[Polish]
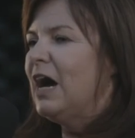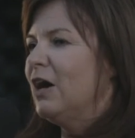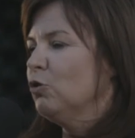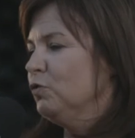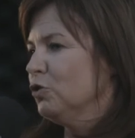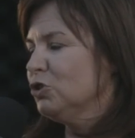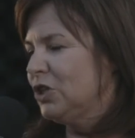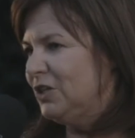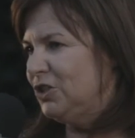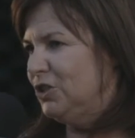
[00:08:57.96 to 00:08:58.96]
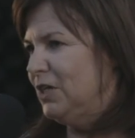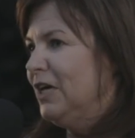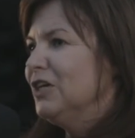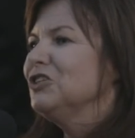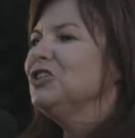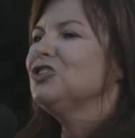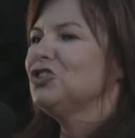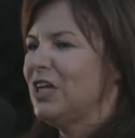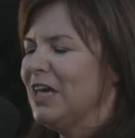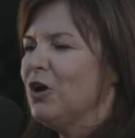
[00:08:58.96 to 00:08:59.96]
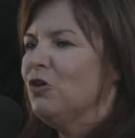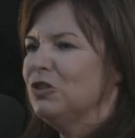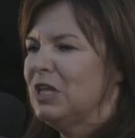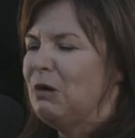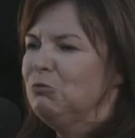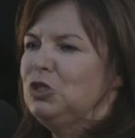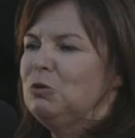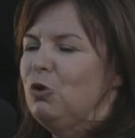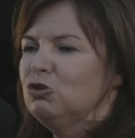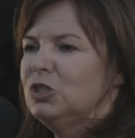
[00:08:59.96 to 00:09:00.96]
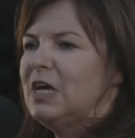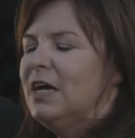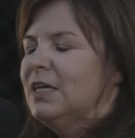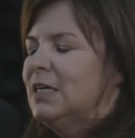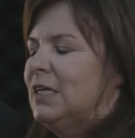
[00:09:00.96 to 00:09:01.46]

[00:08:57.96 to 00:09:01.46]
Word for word: a równocześnie niczego nam nie można